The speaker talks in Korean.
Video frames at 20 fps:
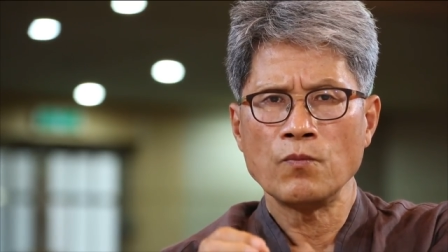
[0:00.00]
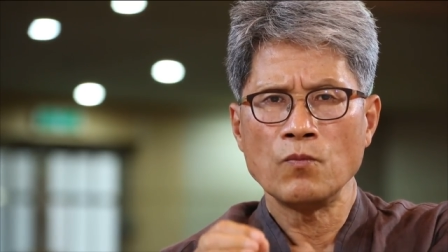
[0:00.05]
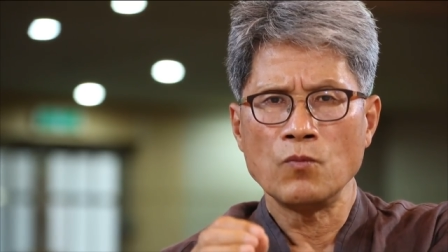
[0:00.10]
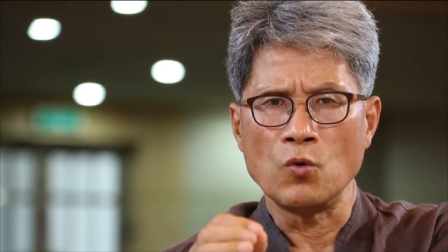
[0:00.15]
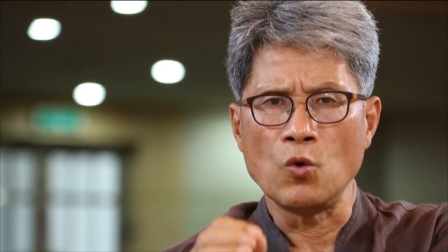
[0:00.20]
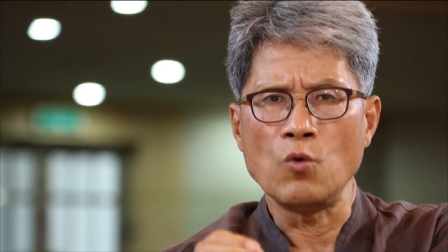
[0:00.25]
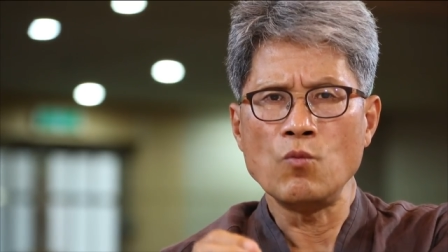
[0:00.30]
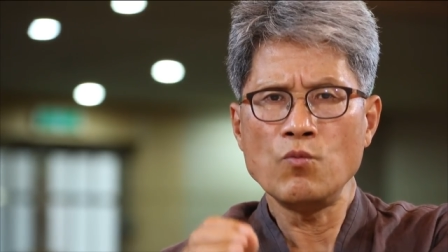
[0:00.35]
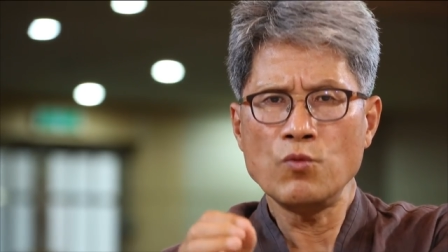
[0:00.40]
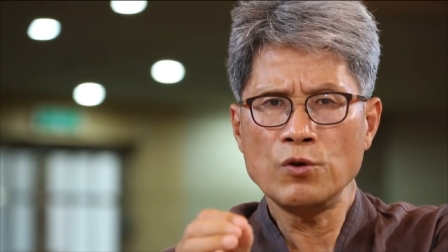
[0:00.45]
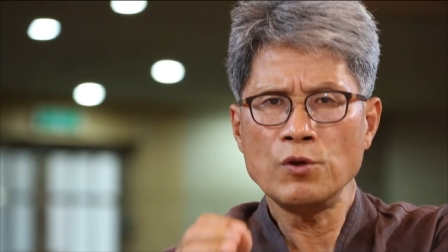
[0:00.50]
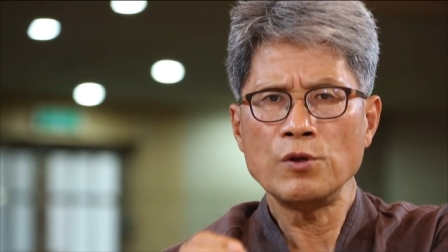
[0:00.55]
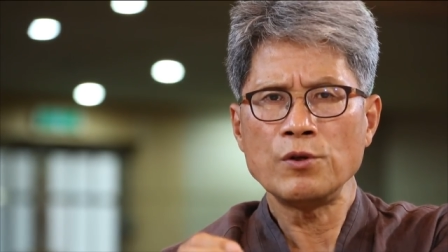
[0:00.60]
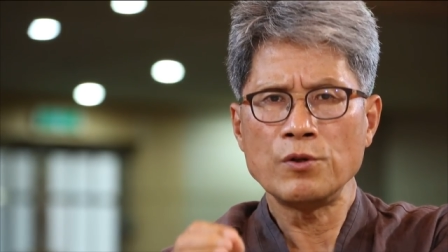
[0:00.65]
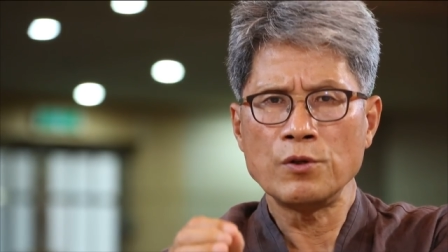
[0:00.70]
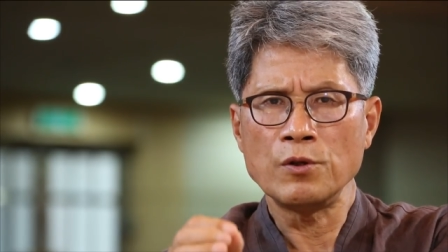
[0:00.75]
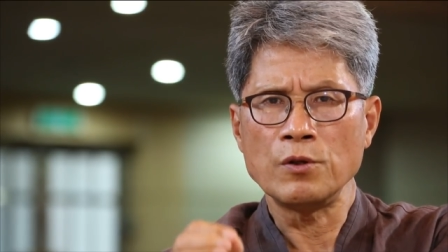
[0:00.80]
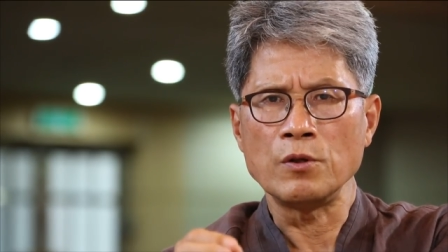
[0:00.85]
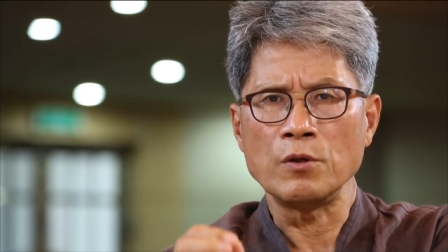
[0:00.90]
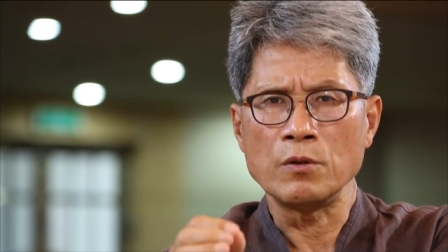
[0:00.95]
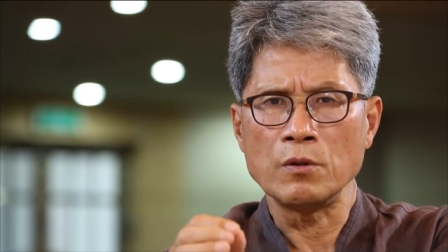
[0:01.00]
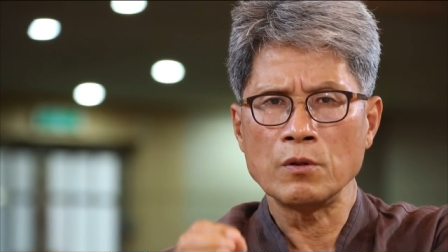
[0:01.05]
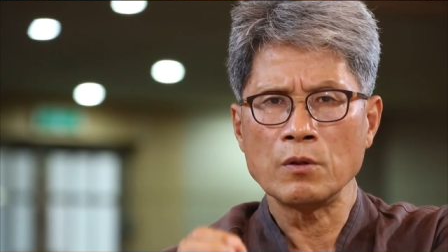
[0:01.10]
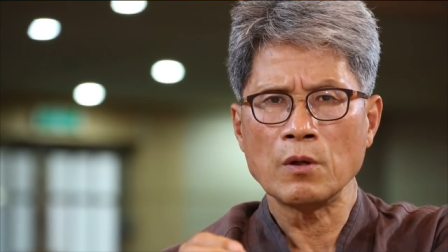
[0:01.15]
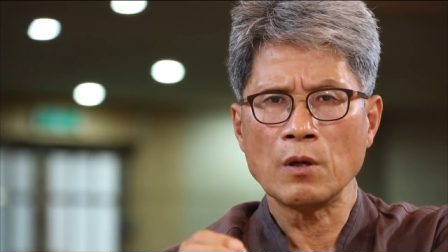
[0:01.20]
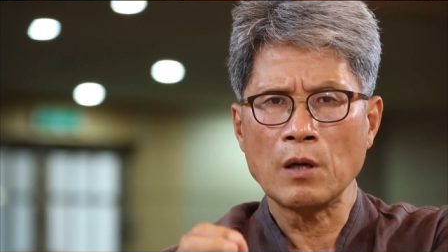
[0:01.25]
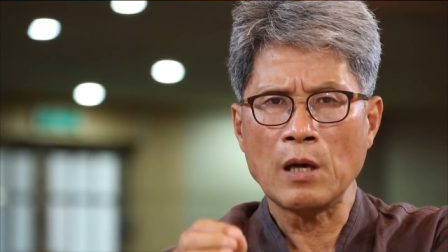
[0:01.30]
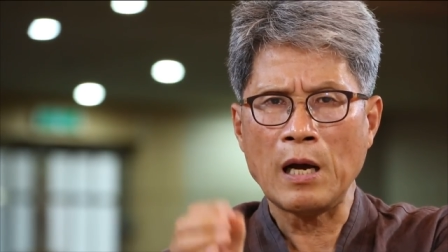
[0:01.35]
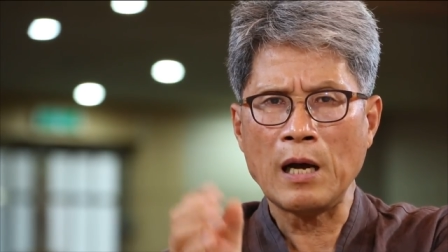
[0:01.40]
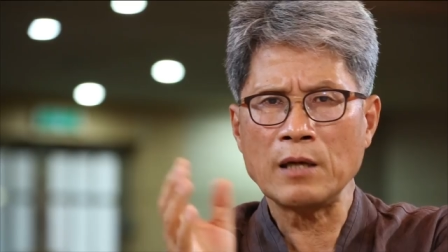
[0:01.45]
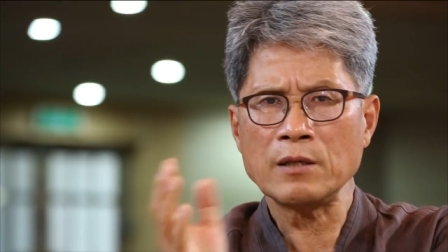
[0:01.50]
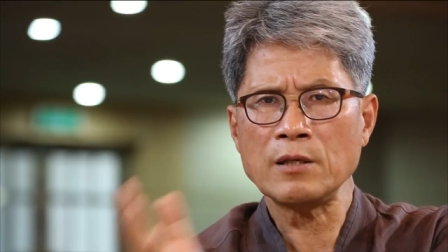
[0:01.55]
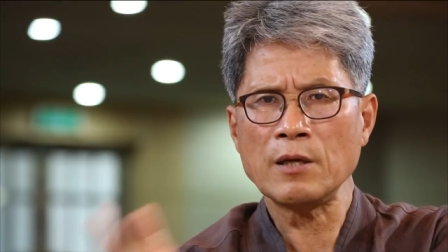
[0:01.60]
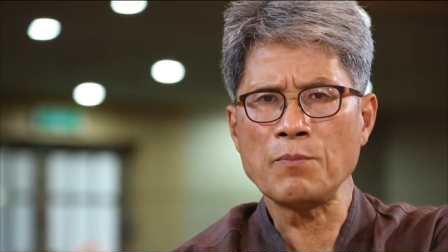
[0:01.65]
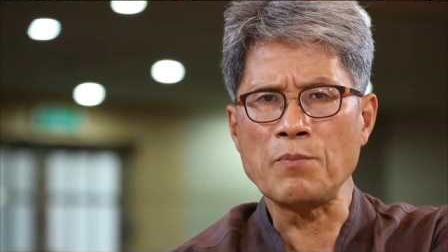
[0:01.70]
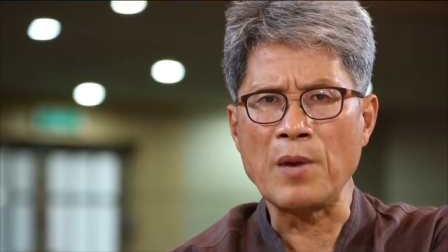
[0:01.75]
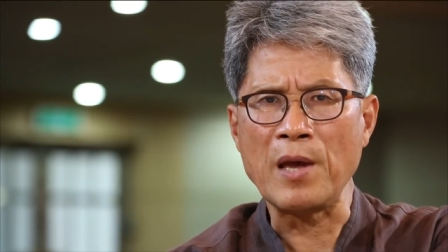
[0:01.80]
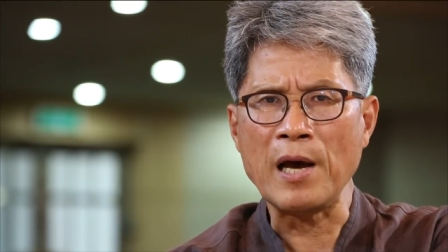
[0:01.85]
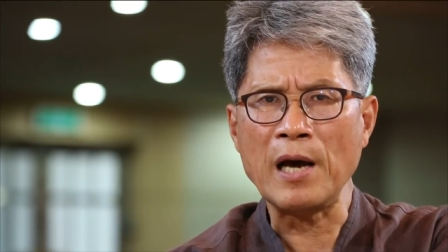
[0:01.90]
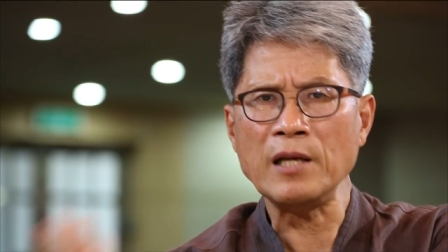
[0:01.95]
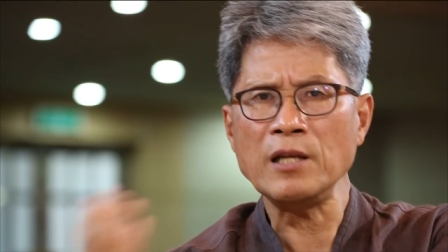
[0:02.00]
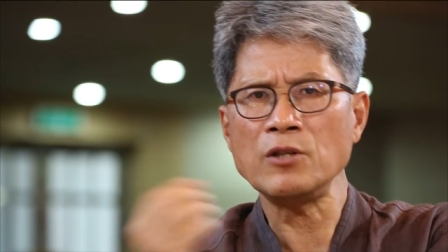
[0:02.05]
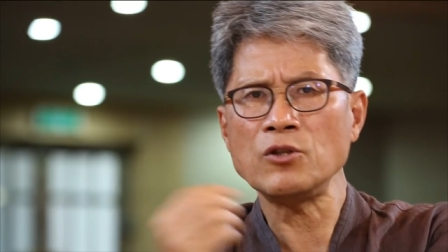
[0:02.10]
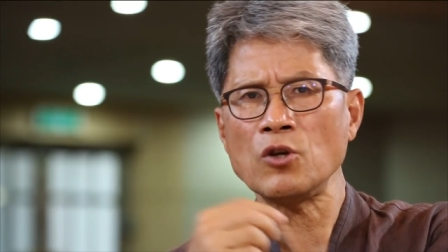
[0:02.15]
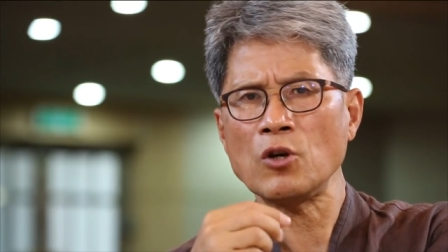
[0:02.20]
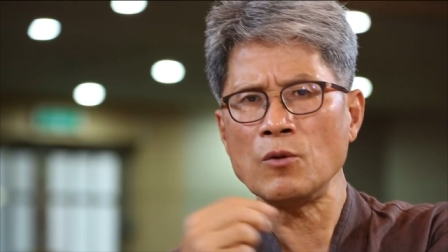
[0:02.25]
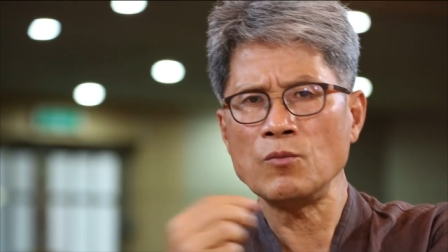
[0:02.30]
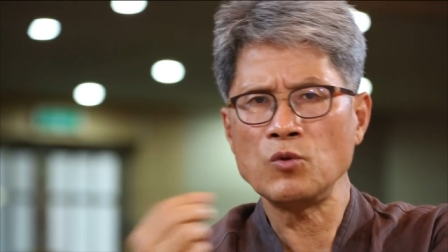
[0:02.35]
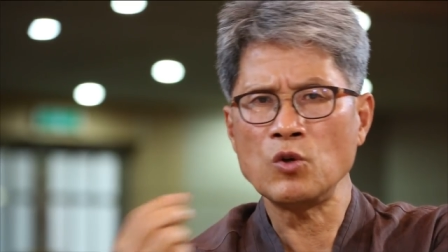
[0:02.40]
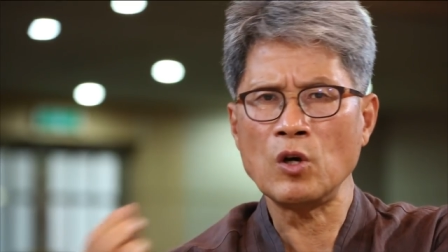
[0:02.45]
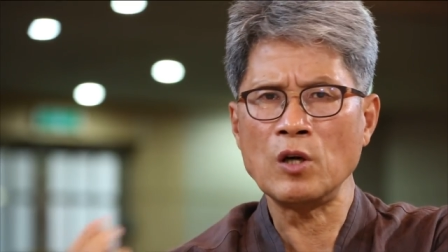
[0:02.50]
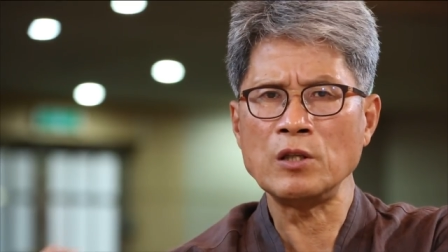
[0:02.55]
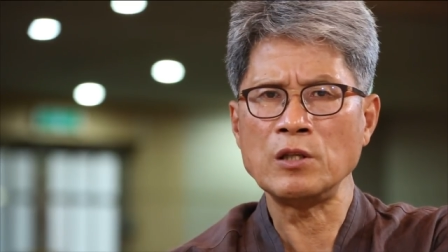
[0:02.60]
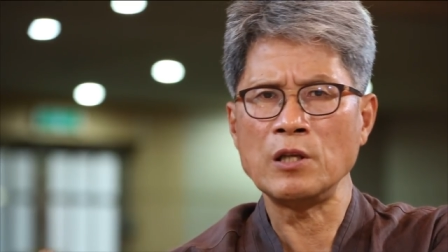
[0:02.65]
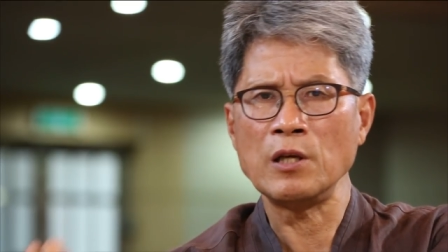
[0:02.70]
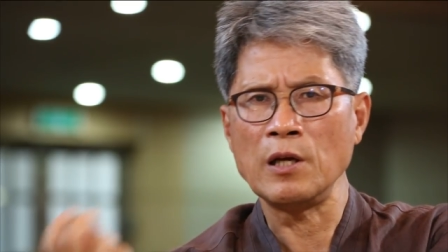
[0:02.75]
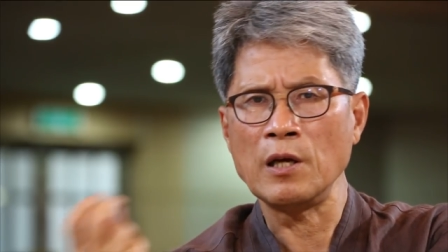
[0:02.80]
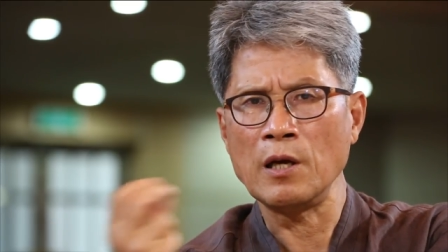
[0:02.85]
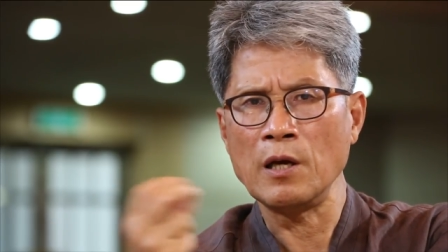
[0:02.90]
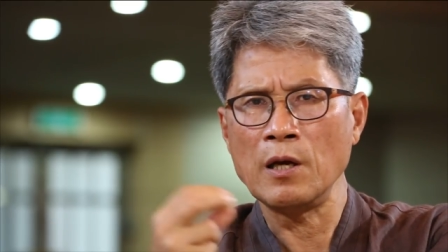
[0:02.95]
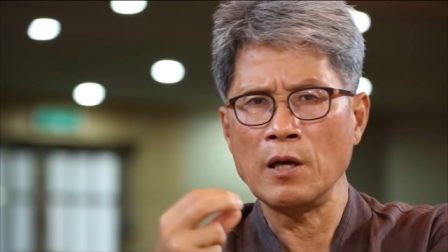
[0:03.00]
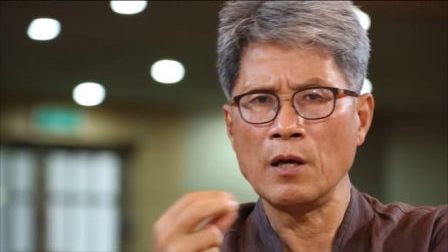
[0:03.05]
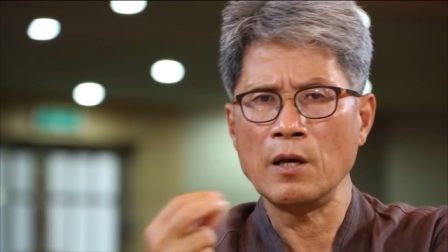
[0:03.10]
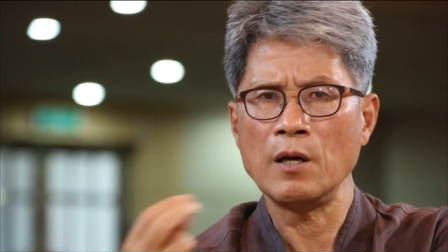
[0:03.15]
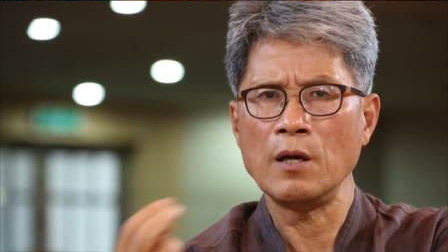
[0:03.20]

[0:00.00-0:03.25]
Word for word: 논문을 쓰든 항상 메아리처럼 저한테